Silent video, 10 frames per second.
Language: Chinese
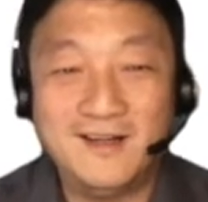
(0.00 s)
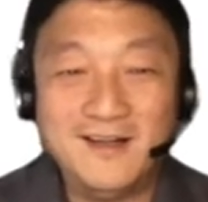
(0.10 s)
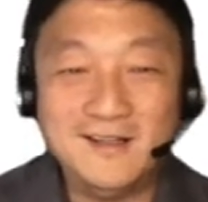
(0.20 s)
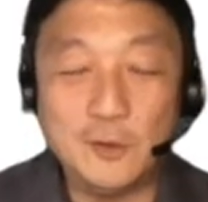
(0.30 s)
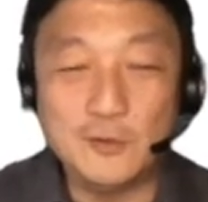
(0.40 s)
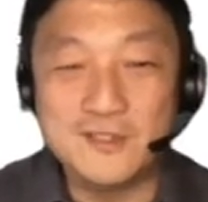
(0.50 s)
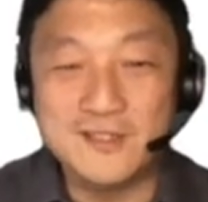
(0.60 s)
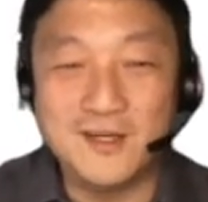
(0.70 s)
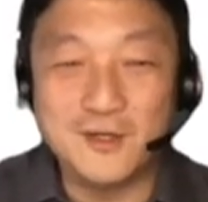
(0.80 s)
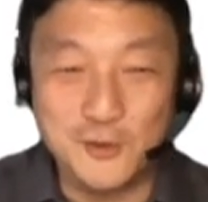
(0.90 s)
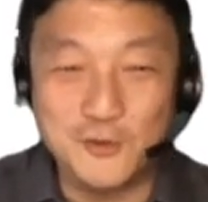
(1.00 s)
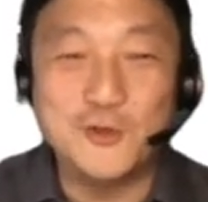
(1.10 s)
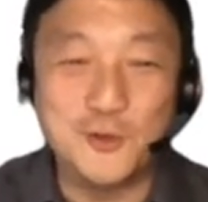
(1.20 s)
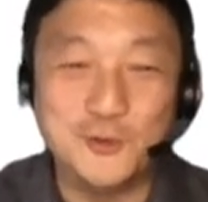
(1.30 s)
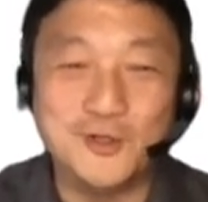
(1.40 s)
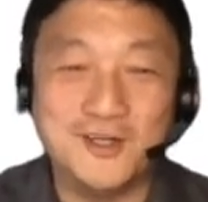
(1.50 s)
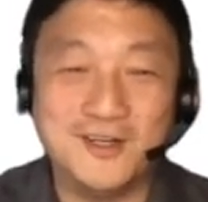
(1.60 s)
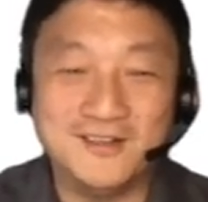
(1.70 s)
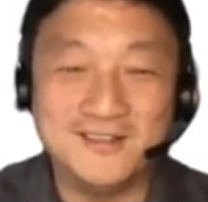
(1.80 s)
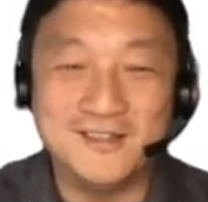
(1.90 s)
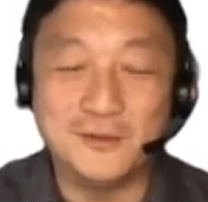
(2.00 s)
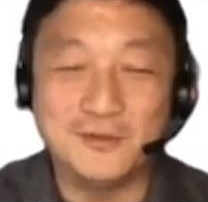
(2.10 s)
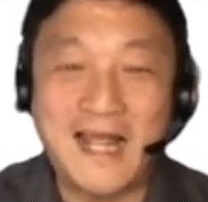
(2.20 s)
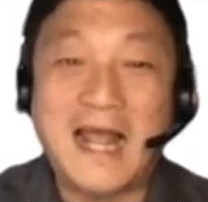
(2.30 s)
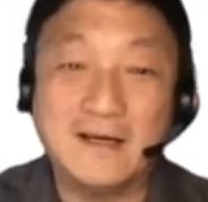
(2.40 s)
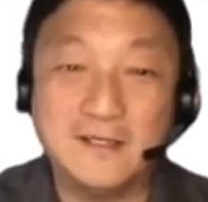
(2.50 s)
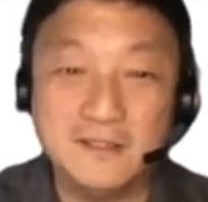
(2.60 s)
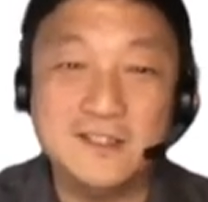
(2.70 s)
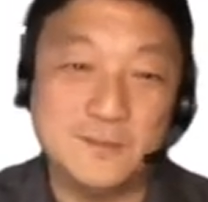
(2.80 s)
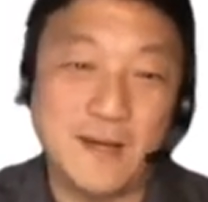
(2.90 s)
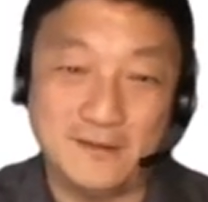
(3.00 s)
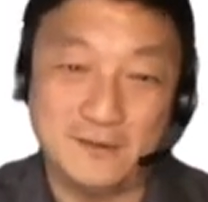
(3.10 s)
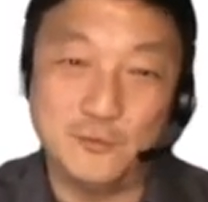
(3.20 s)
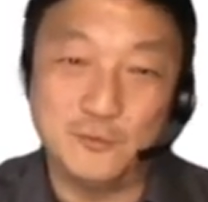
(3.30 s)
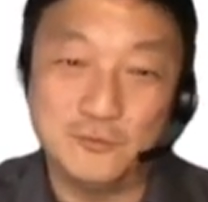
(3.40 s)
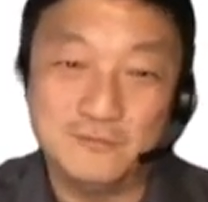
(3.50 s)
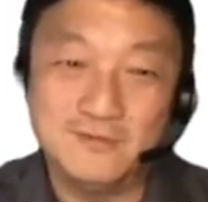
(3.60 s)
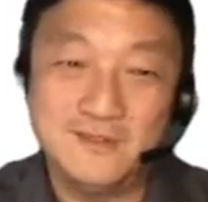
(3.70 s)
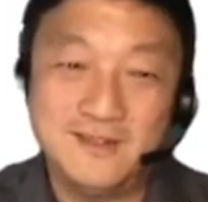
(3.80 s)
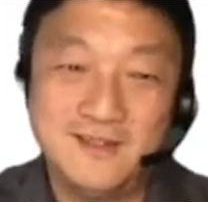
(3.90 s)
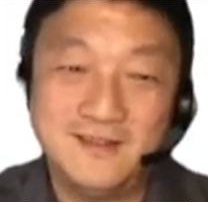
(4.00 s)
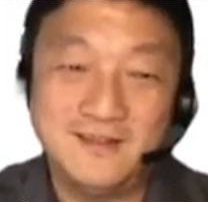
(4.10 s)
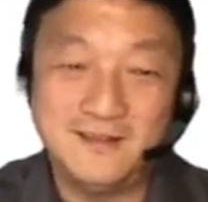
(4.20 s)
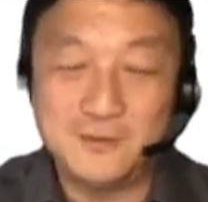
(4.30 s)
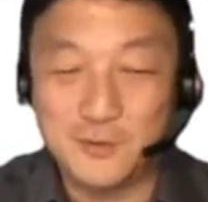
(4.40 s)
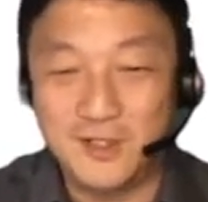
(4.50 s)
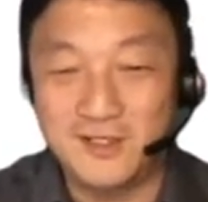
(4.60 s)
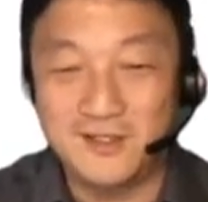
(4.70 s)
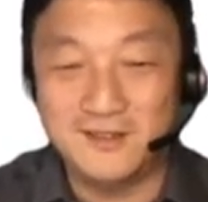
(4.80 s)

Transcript: 都是那个 QQQ 的这种大科技版的啊，所以呢，